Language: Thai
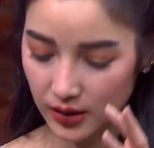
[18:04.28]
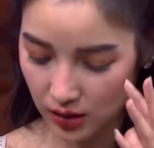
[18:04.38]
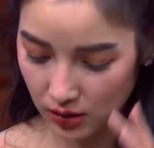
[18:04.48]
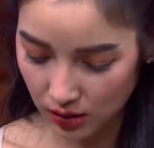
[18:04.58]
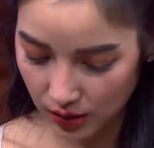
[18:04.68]
บนห
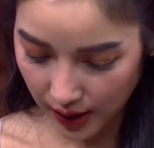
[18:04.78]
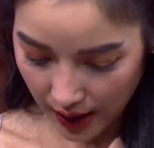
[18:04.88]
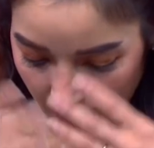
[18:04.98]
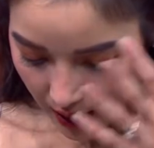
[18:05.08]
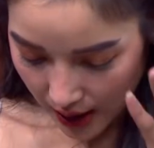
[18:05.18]
น้าคุณเนี่ย
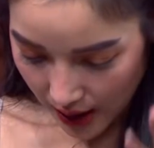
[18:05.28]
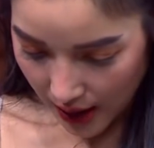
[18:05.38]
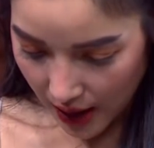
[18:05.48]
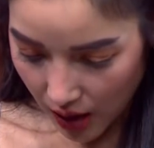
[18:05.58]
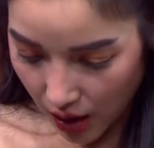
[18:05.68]
สวยเหลือ
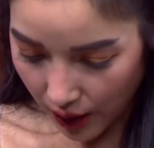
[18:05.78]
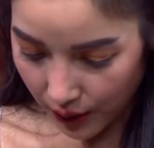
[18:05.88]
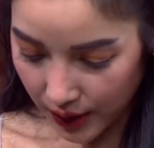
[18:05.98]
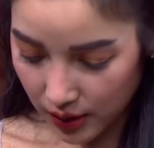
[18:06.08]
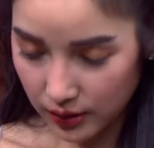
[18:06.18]
เกินโด
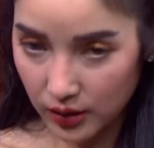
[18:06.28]
ยเฉพาะ